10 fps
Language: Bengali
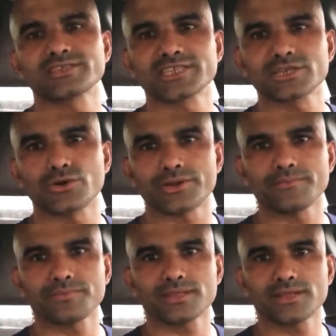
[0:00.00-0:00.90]
সৃষ্টি করে
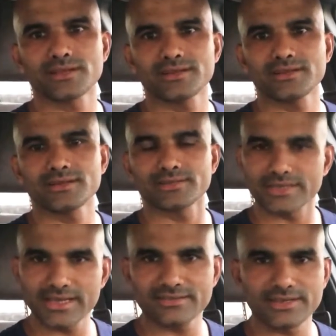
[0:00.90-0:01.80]

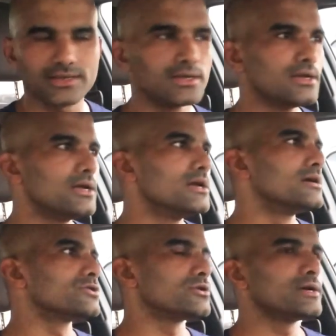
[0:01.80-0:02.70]
ঠিক আছে
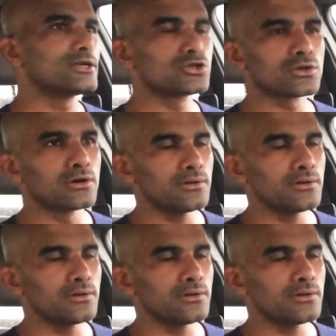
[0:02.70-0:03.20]
তো এজন্য